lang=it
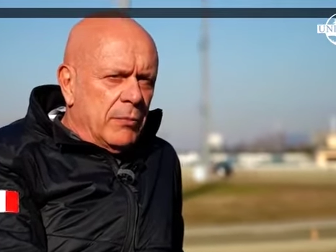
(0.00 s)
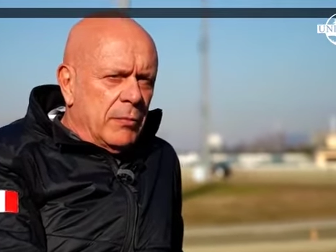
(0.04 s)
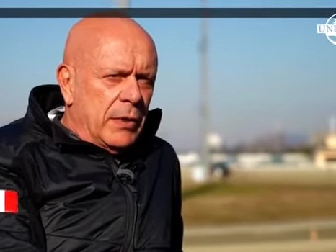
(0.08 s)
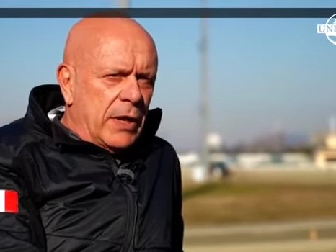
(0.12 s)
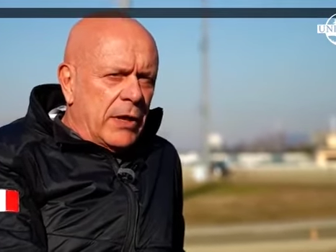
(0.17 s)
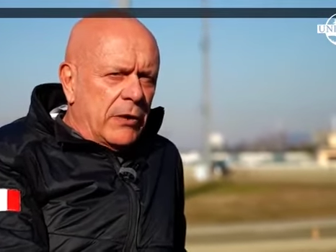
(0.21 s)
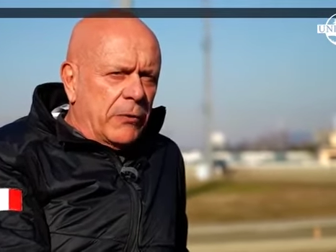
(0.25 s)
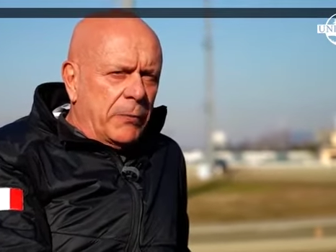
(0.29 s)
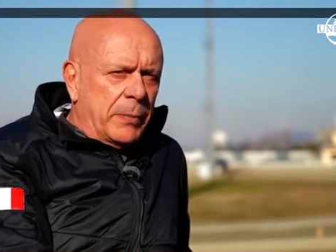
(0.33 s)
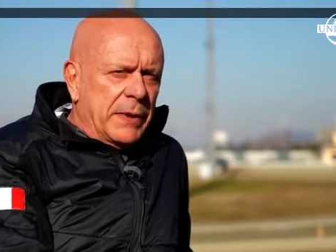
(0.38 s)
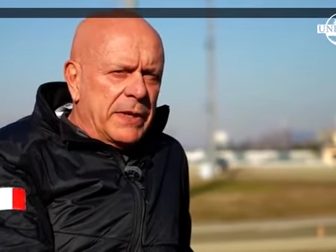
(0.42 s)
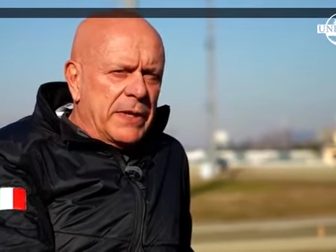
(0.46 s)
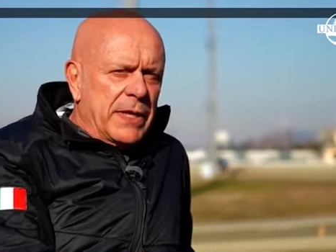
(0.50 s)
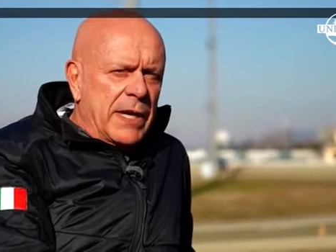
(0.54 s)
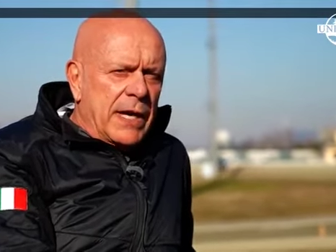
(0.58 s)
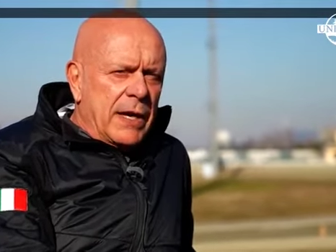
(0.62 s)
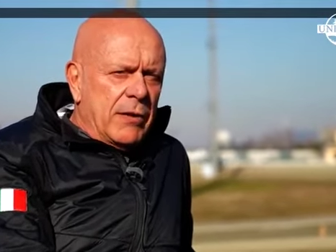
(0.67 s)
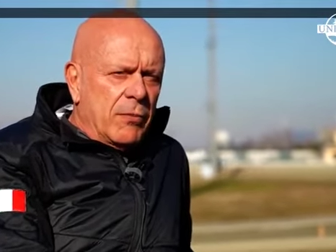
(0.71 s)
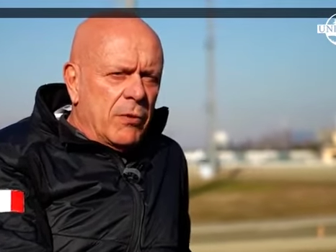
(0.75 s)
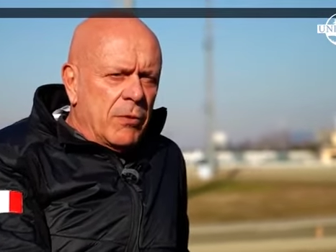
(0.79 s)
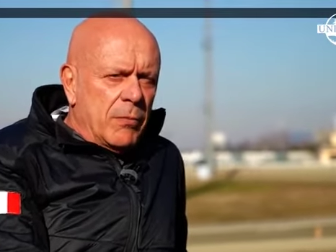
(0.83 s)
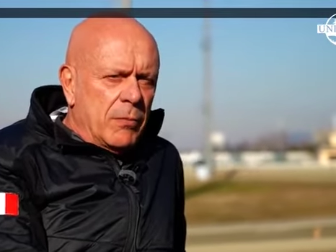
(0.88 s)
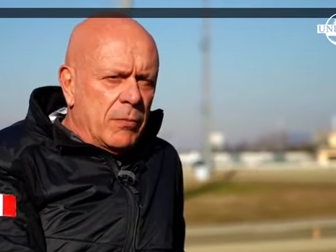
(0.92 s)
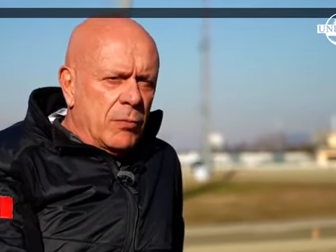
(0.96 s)
mi
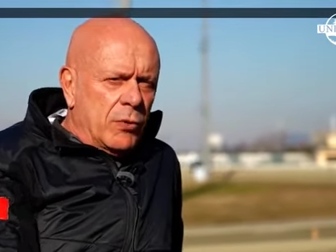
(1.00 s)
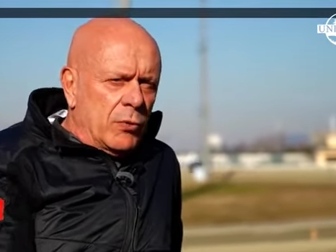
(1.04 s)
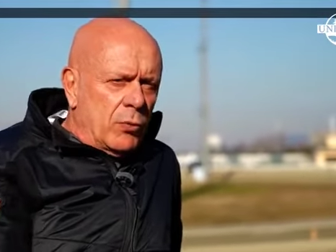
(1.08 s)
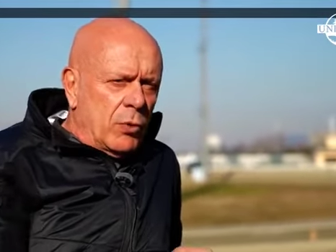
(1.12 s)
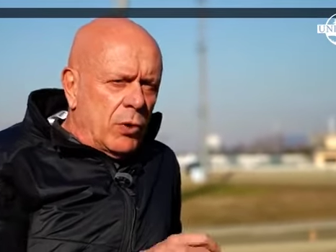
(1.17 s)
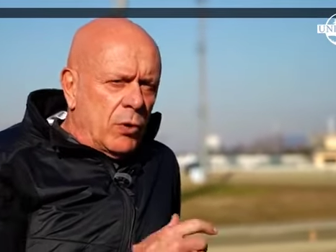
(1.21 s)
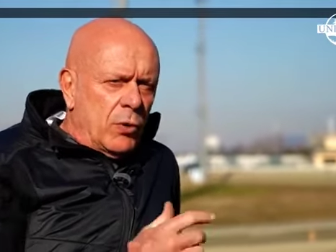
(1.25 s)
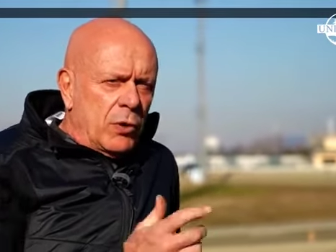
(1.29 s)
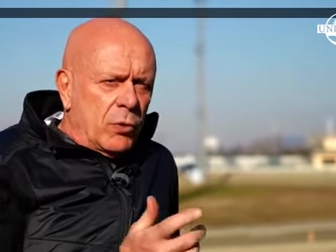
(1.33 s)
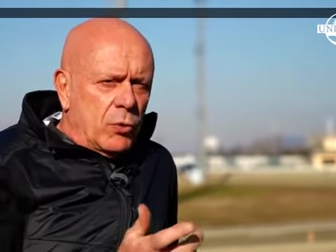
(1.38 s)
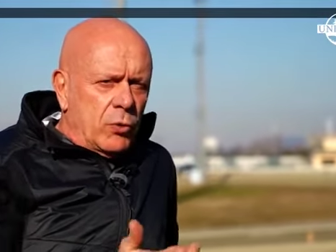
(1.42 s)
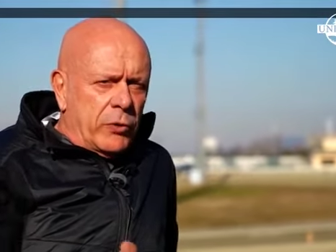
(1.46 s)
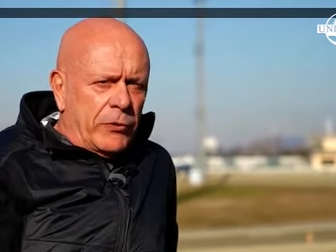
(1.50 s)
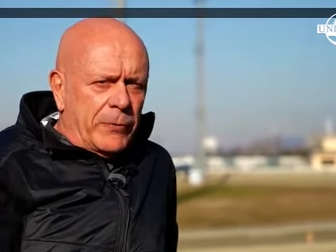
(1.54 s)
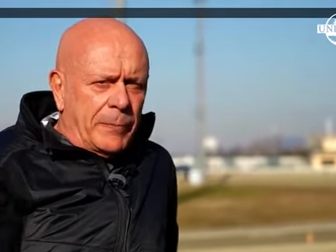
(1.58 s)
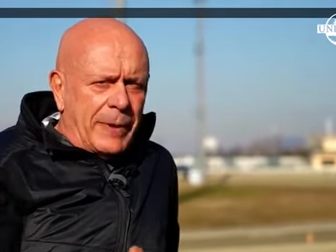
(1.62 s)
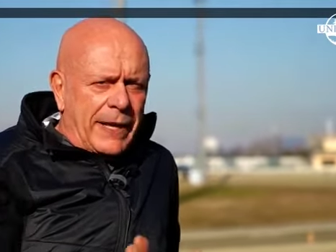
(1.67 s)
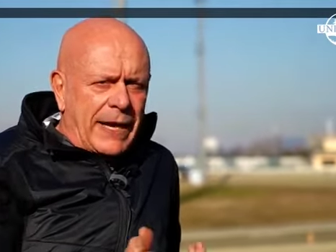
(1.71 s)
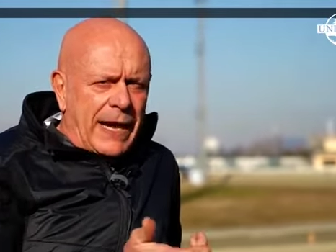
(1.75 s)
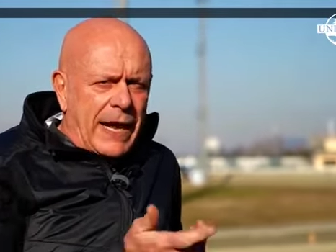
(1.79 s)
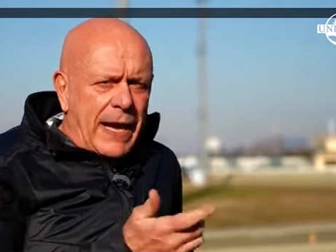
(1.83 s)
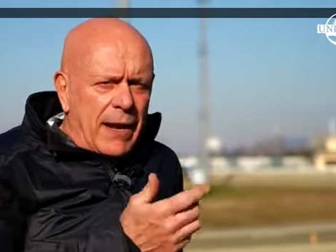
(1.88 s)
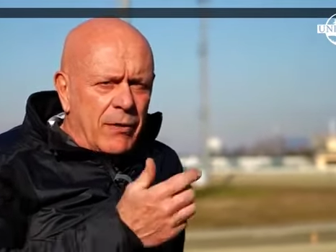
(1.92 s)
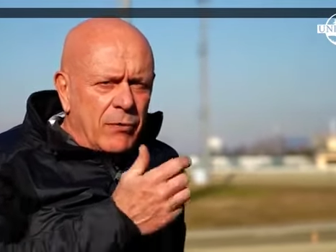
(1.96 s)
aspettavo, quello che
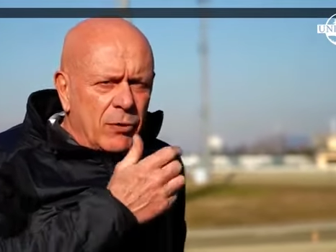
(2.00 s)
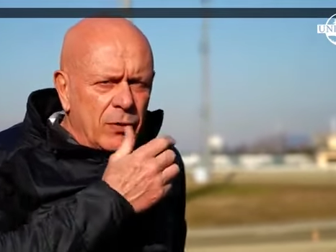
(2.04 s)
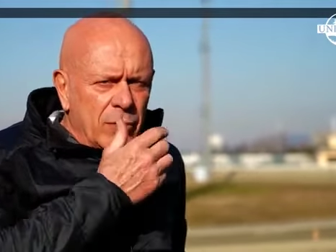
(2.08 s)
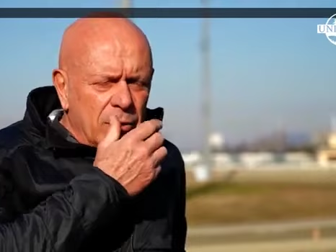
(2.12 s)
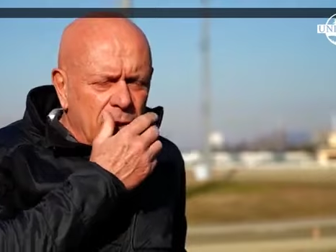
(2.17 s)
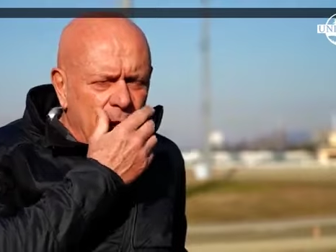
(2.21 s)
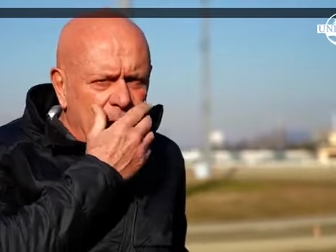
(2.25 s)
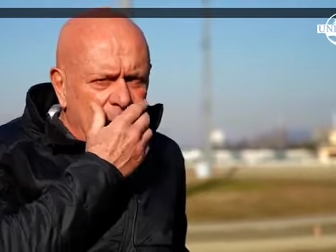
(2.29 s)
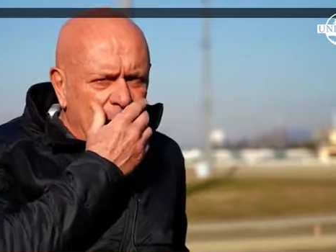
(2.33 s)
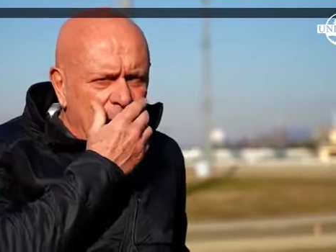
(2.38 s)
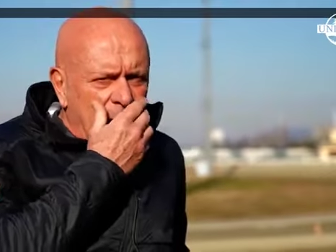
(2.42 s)
speravo